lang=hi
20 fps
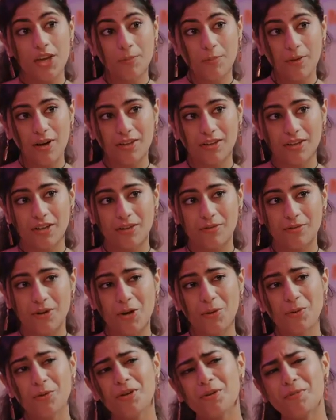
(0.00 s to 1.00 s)
एक बार
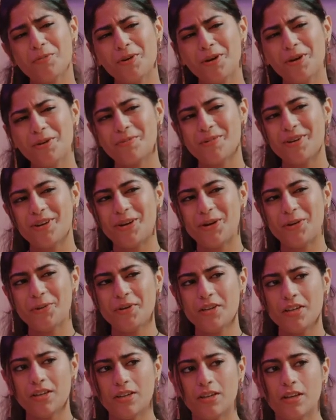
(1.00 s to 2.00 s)
करवाओगे बार बार
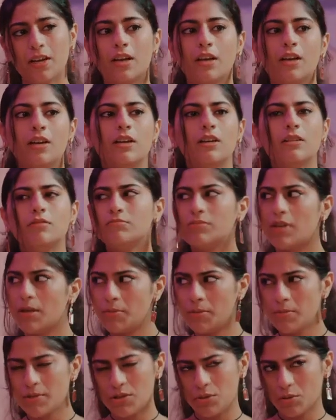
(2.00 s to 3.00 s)
आओगे
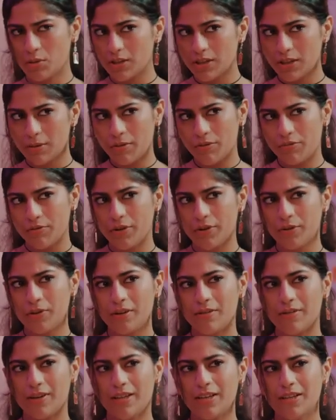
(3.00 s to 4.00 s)
अभी बस थोड़ी देर में फ्री
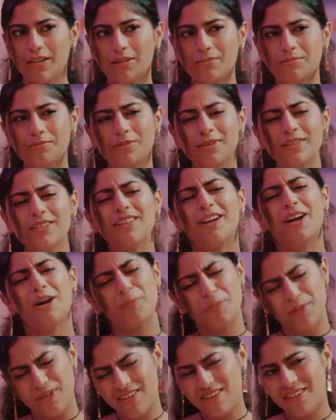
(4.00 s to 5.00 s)
होने वाली है फिर
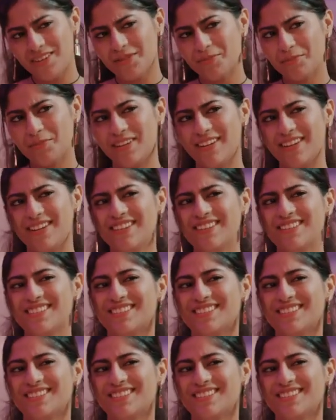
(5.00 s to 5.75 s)
आप ही का नंबर है